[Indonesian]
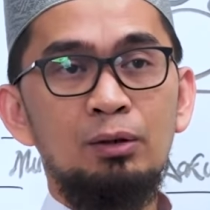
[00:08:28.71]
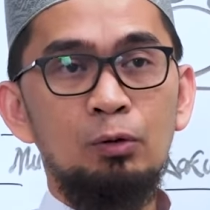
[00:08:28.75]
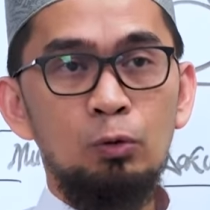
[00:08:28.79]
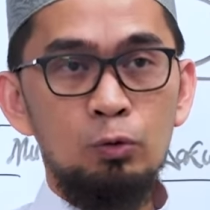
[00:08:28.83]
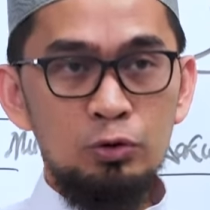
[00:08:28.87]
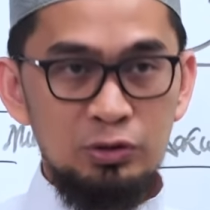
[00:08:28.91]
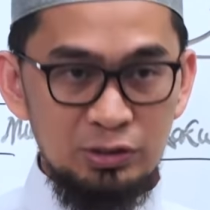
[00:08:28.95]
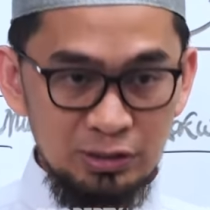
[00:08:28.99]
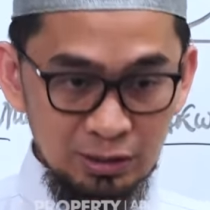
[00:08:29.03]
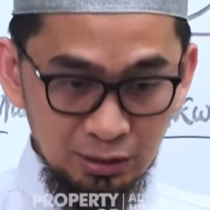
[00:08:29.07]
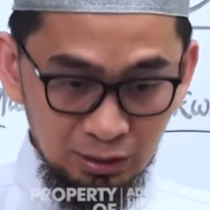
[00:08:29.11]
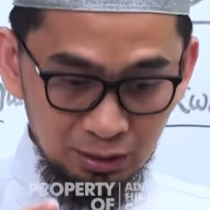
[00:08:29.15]

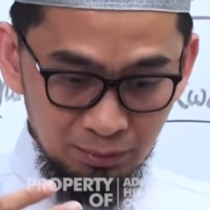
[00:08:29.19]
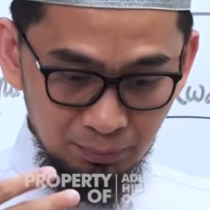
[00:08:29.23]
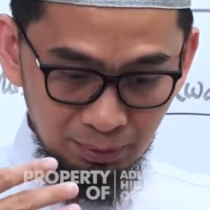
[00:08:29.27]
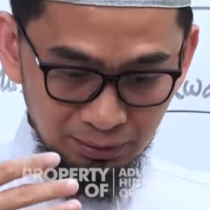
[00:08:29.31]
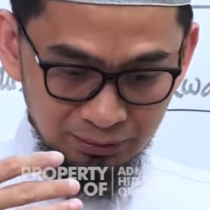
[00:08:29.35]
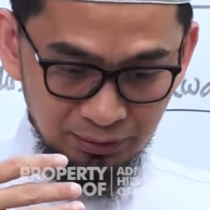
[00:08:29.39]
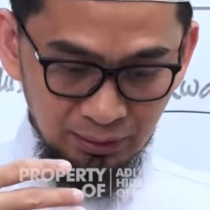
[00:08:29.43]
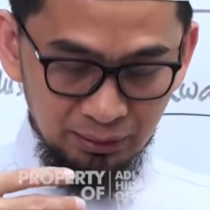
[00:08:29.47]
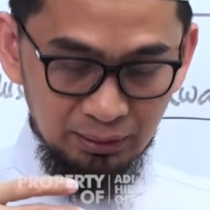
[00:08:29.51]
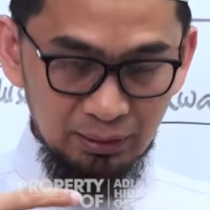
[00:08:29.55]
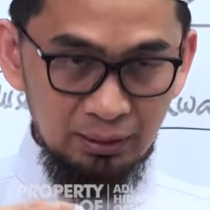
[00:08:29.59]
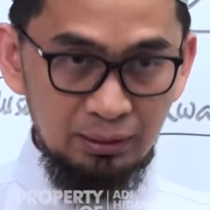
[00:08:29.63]
ujian di
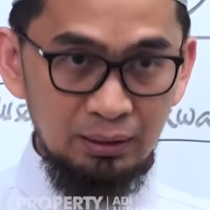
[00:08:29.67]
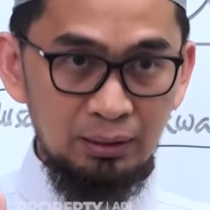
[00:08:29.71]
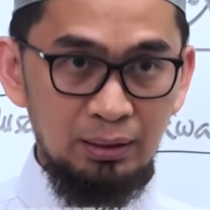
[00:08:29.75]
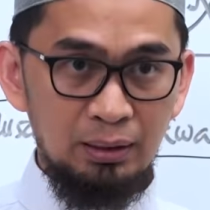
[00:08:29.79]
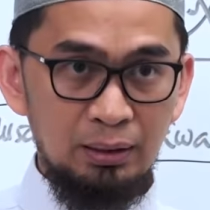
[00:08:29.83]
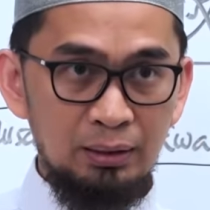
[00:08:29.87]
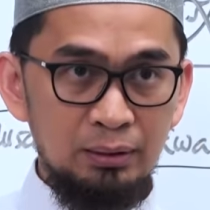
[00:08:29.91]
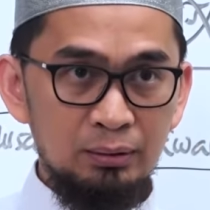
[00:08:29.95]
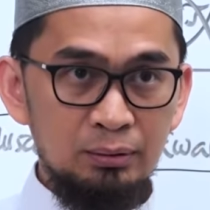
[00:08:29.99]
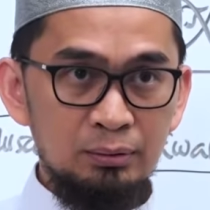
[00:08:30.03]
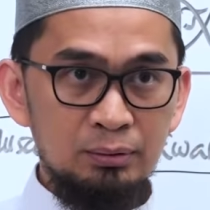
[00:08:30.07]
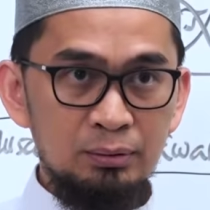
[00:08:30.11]
masa
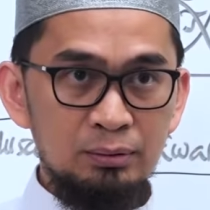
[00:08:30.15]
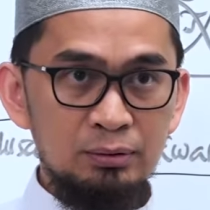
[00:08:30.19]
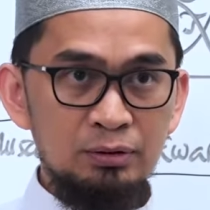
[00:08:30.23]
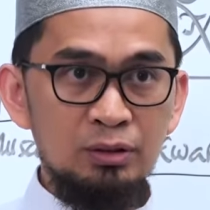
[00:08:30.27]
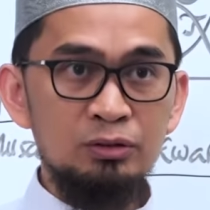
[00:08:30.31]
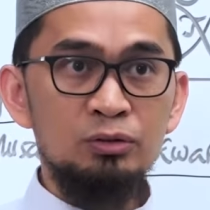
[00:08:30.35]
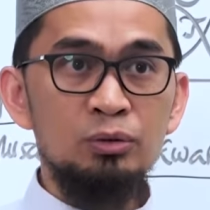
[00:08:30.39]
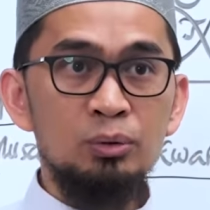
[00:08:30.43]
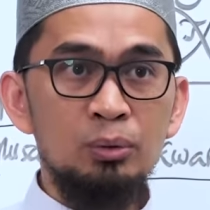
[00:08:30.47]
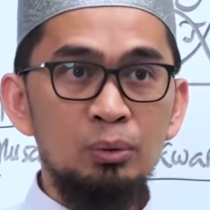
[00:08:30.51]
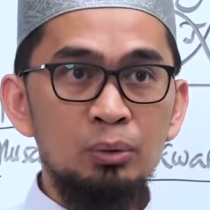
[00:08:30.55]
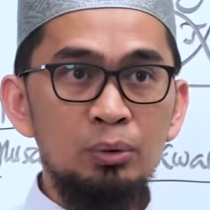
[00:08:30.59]
kini itu
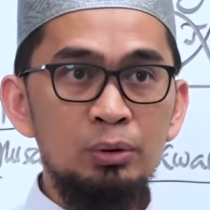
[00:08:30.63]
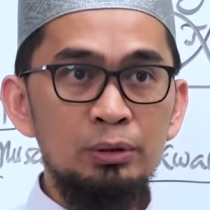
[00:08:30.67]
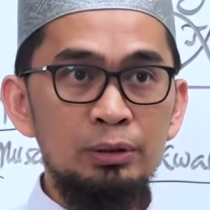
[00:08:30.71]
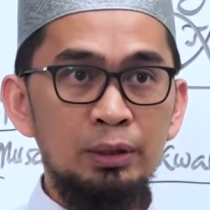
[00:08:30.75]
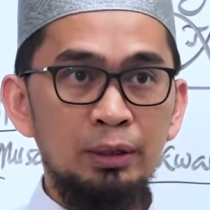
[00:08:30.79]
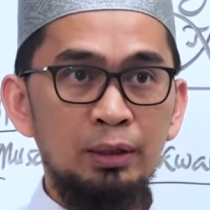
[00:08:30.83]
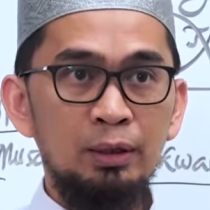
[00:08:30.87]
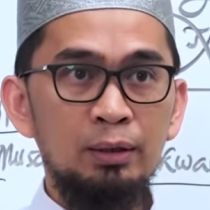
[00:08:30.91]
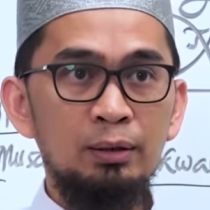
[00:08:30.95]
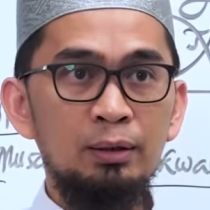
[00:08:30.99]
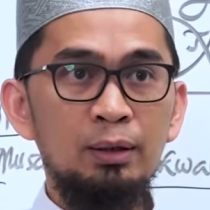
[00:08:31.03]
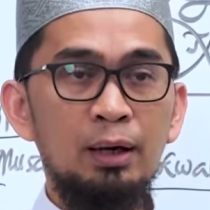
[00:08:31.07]

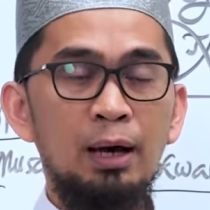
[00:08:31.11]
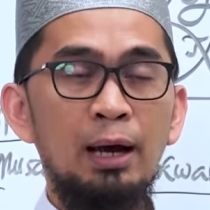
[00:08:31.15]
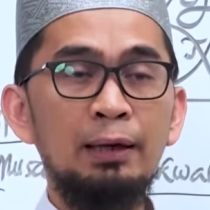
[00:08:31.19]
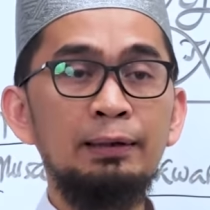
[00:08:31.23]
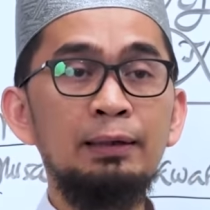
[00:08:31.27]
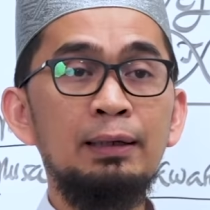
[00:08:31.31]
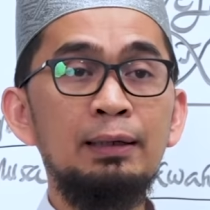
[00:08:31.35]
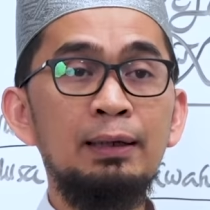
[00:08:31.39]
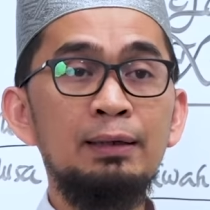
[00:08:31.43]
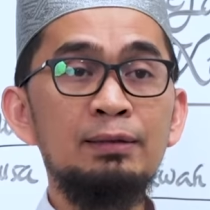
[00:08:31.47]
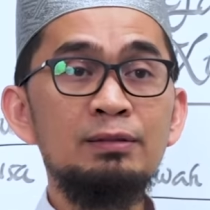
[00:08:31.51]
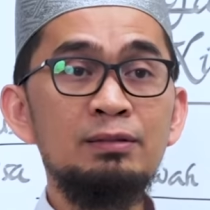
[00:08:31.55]
sesungguhnya
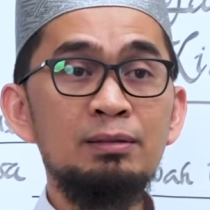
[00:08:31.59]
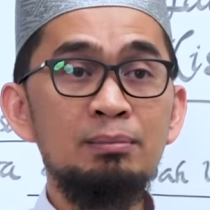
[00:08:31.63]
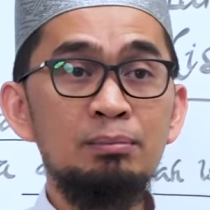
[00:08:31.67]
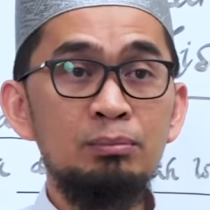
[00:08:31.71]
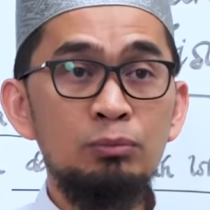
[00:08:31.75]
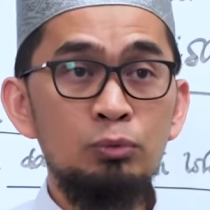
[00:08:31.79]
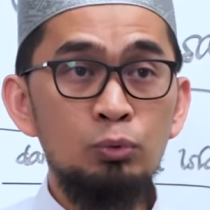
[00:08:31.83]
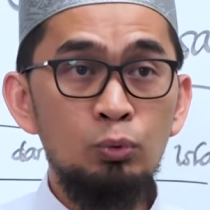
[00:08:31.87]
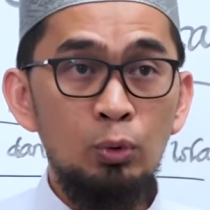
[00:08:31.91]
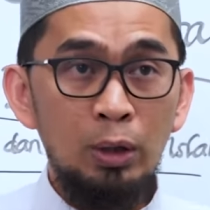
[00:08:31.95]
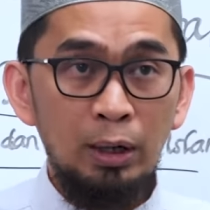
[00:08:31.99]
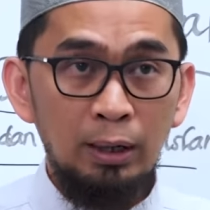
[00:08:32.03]
adalah
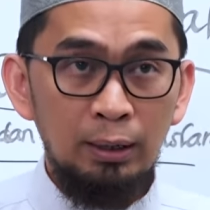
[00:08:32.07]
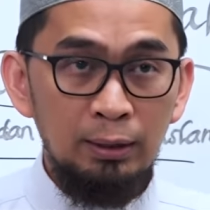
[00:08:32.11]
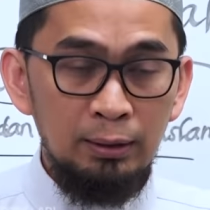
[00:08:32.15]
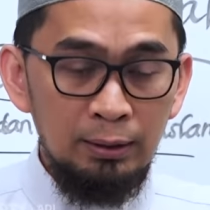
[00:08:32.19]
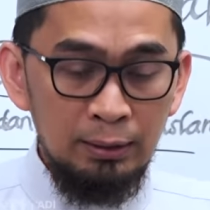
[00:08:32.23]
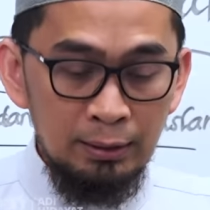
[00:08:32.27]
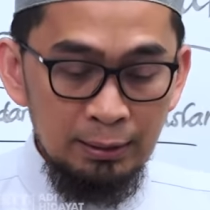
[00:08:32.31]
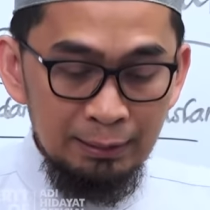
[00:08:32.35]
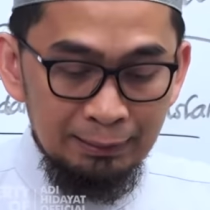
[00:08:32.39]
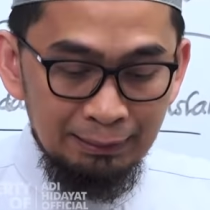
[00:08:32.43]
sebuah